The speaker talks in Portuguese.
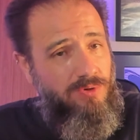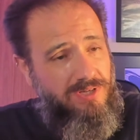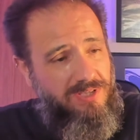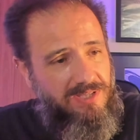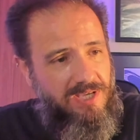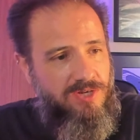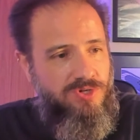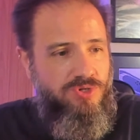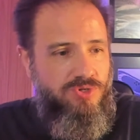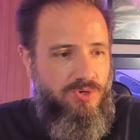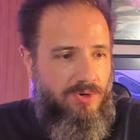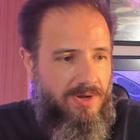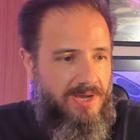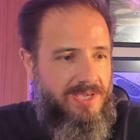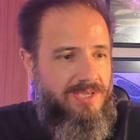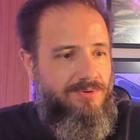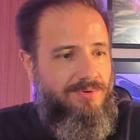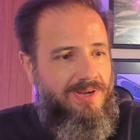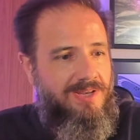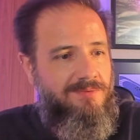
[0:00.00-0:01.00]
que deixou
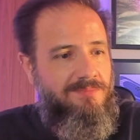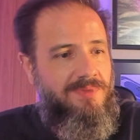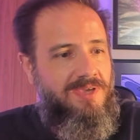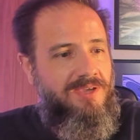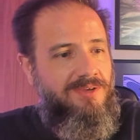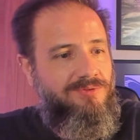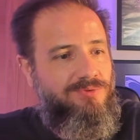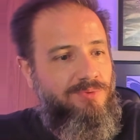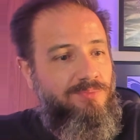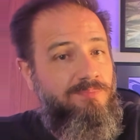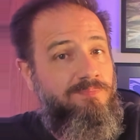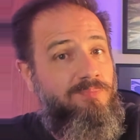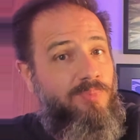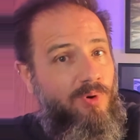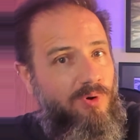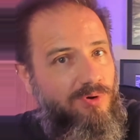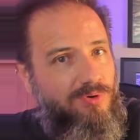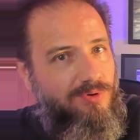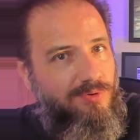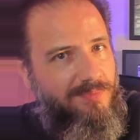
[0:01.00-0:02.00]
aí o alimento um
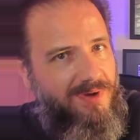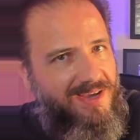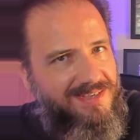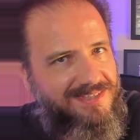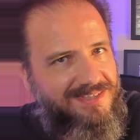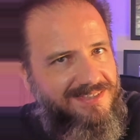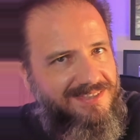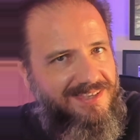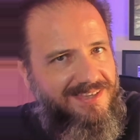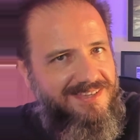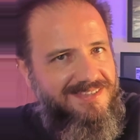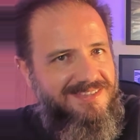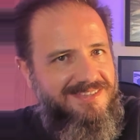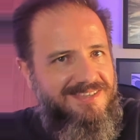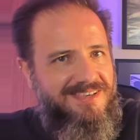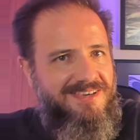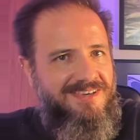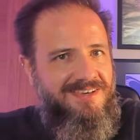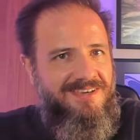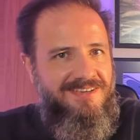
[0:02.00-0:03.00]
pouco mais
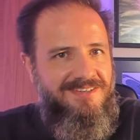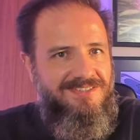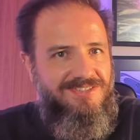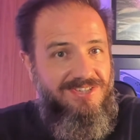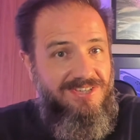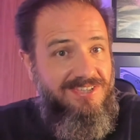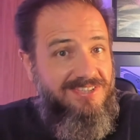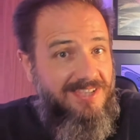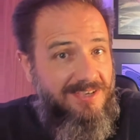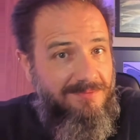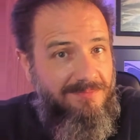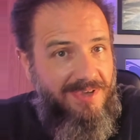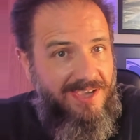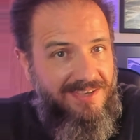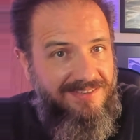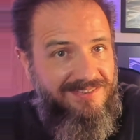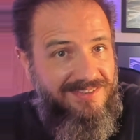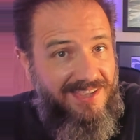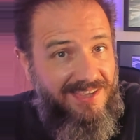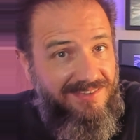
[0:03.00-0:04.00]
interessante e
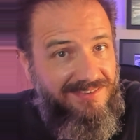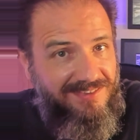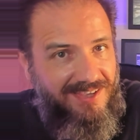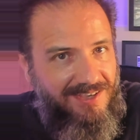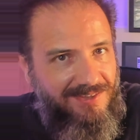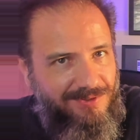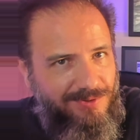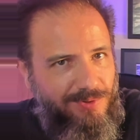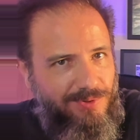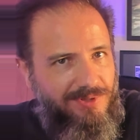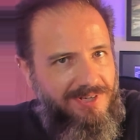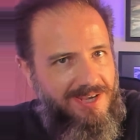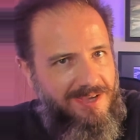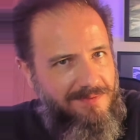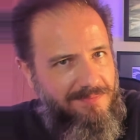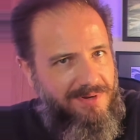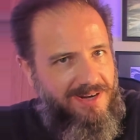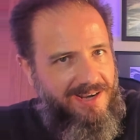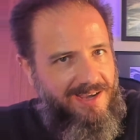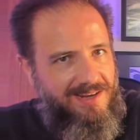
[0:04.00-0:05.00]
também tentador
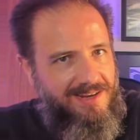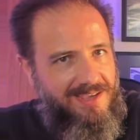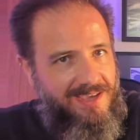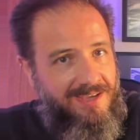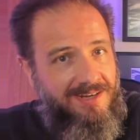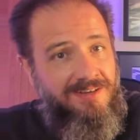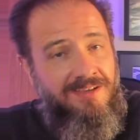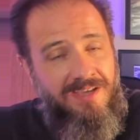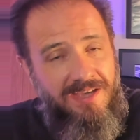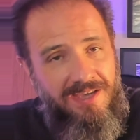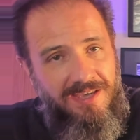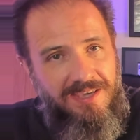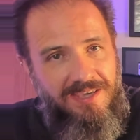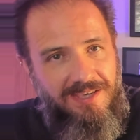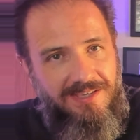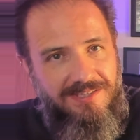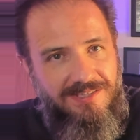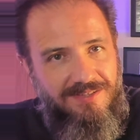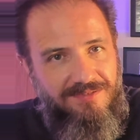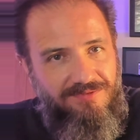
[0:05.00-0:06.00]
aí para a galera.
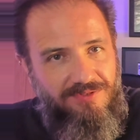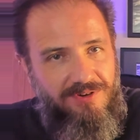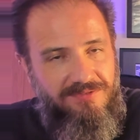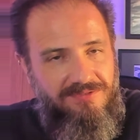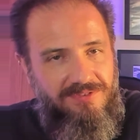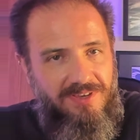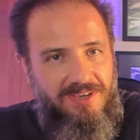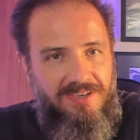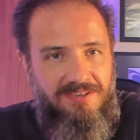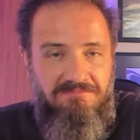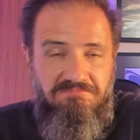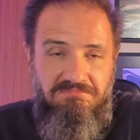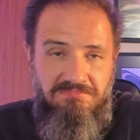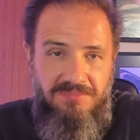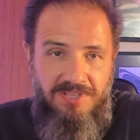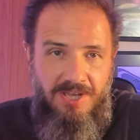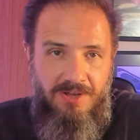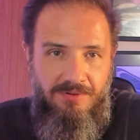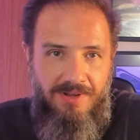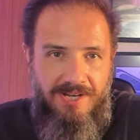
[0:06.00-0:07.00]
E que se for ver,
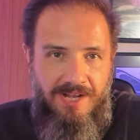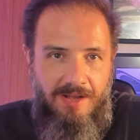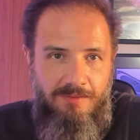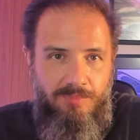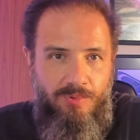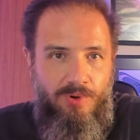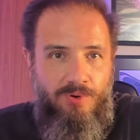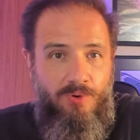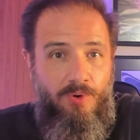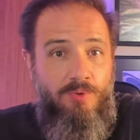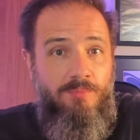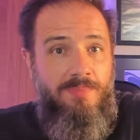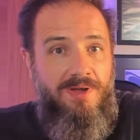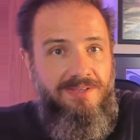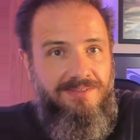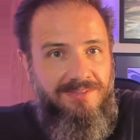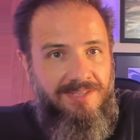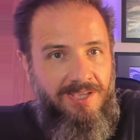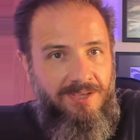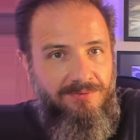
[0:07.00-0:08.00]
não acabou
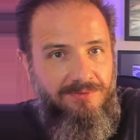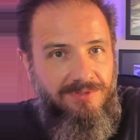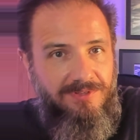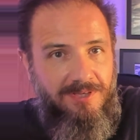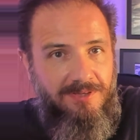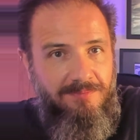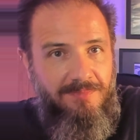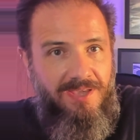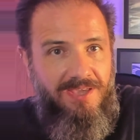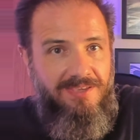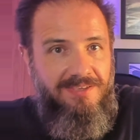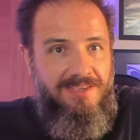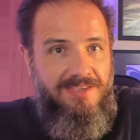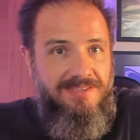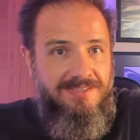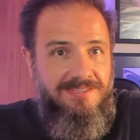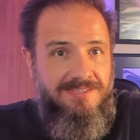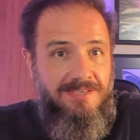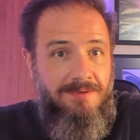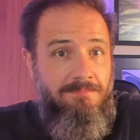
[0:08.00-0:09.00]
combatendo também
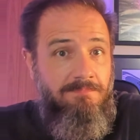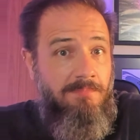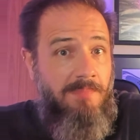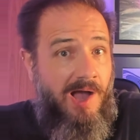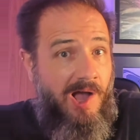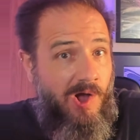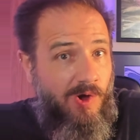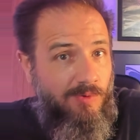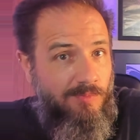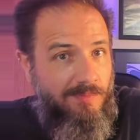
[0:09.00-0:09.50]
esse mal